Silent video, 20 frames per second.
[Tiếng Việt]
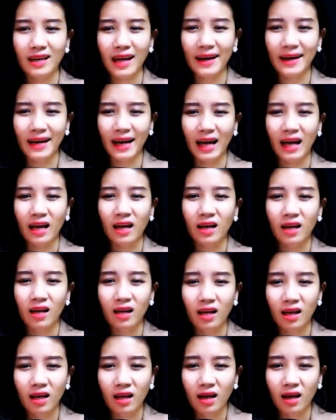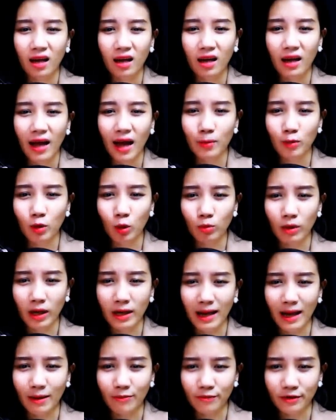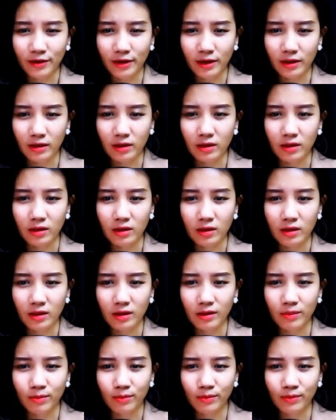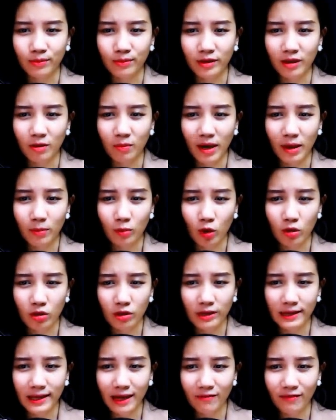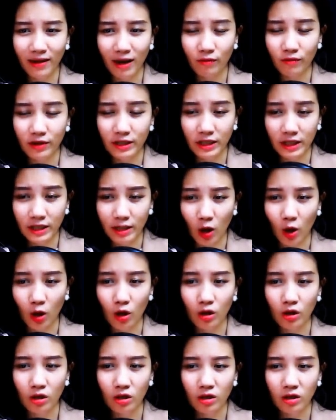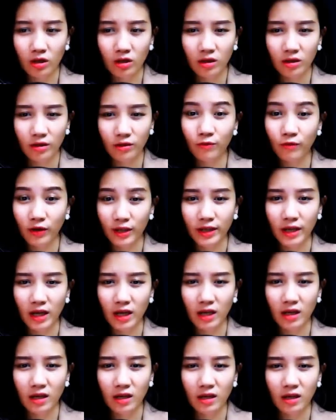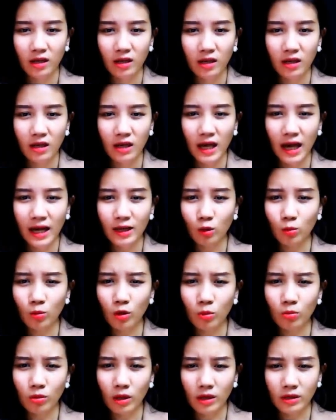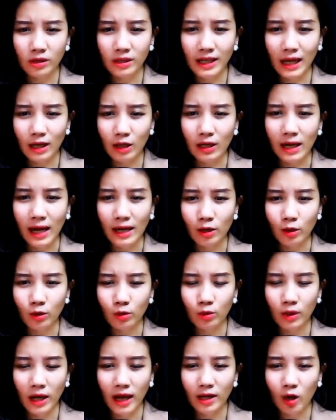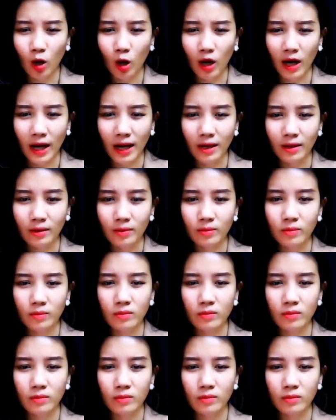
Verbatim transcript: Anh à, em không đến làm việc, um, nhưng mà em có người thay vào vị trí đó. Vậy nhá, anh cũng không cần trả lời lại đâu, anh họ à.